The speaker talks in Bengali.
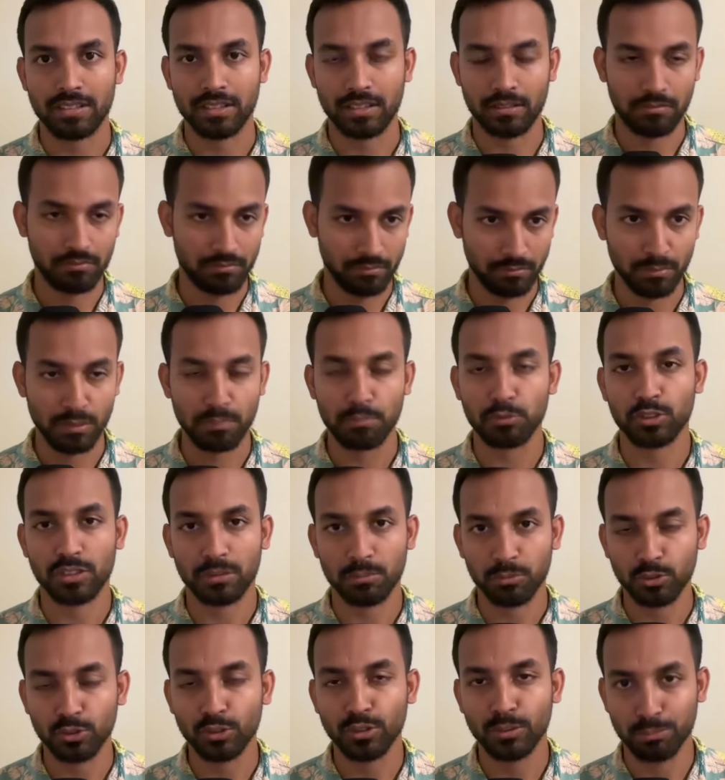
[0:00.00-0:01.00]
যে বিপদের
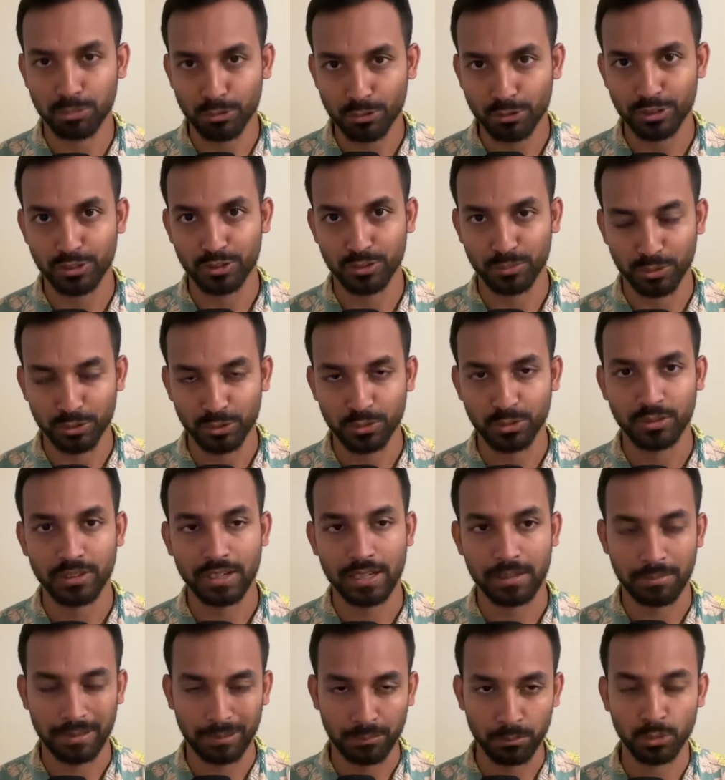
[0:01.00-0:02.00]
বন্ধু প্রকৃত বন্ধু
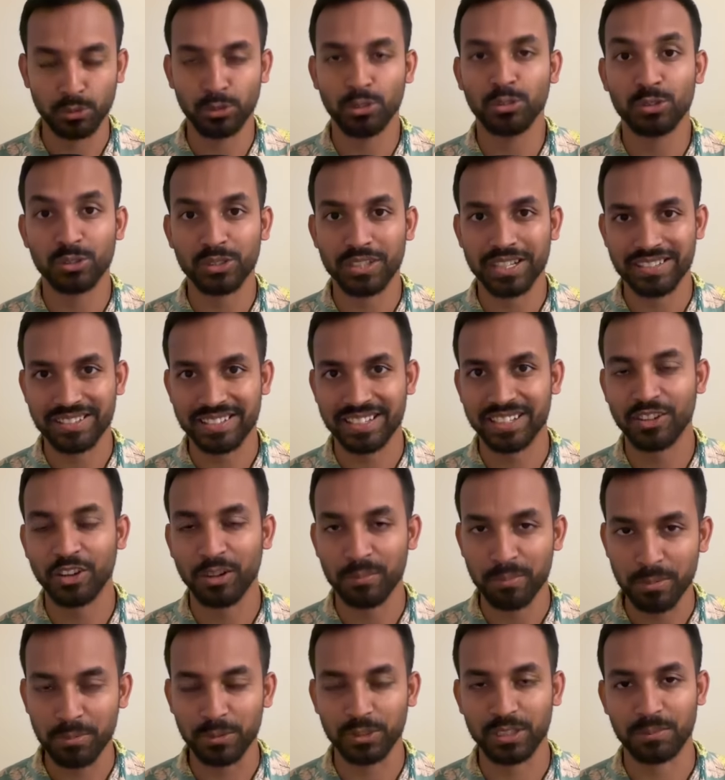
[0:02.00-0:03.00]
রাইট বন্ধুত্ব টেস্টেড হয়
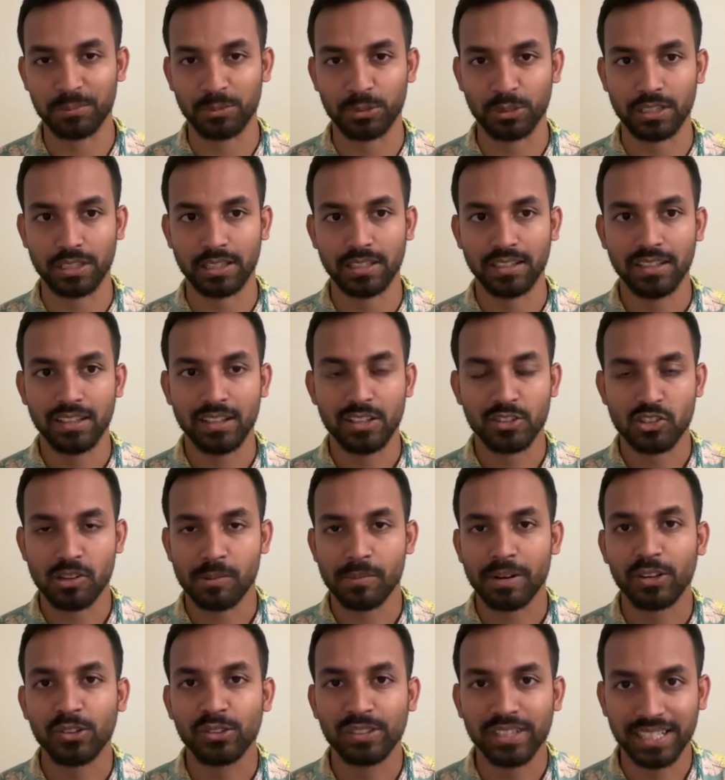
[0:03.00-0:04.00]
বিপদে পড়লে সো আমরা
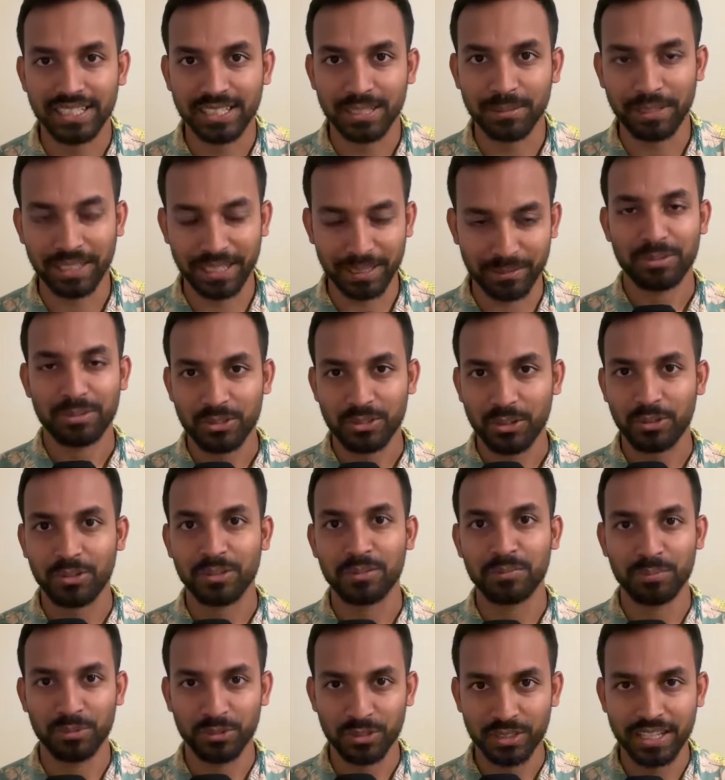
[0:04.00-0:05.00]
এখন দেখতে পাইলাম যখন
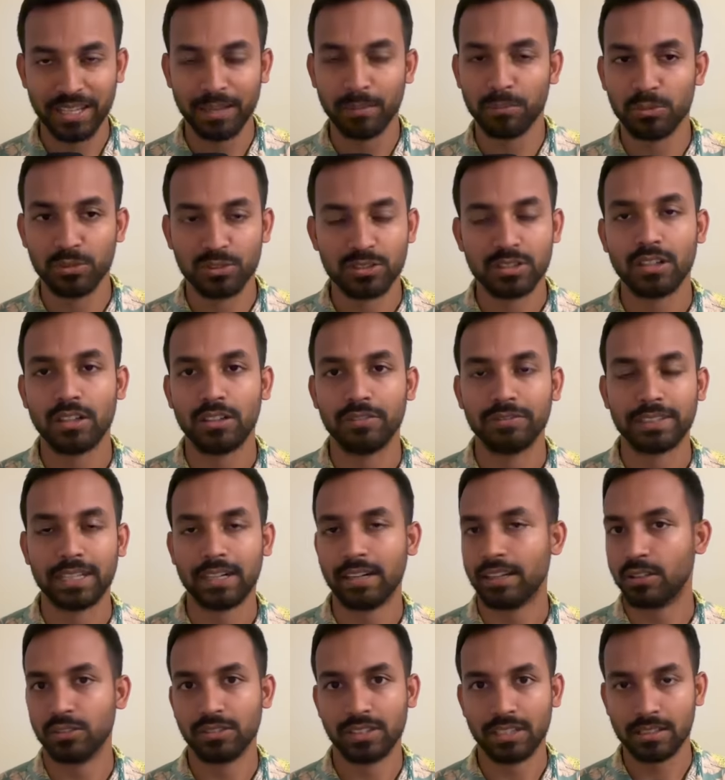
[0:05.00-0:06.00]
পুশ কেম টু শফ তারা
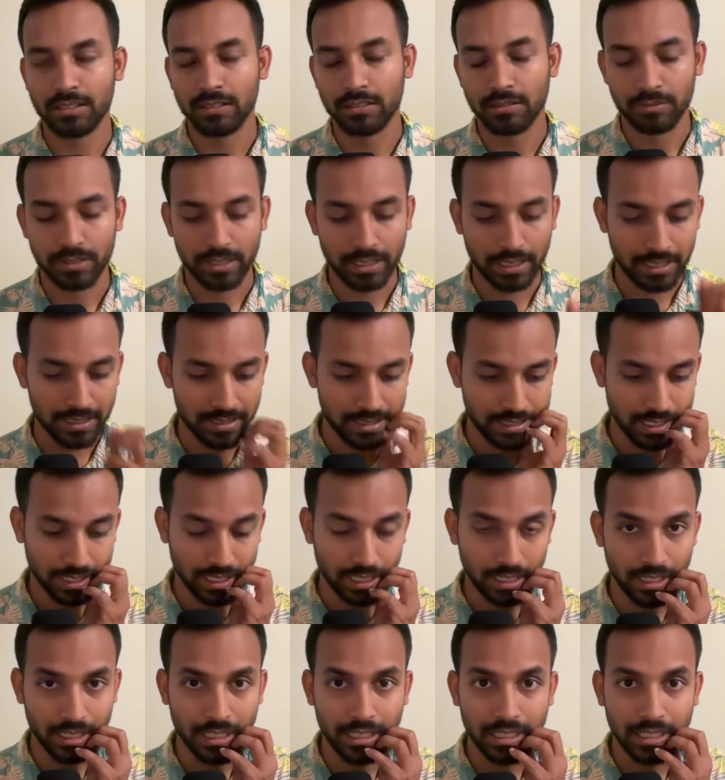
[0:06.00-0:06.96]
এখন আর শেখ হাসিনাকে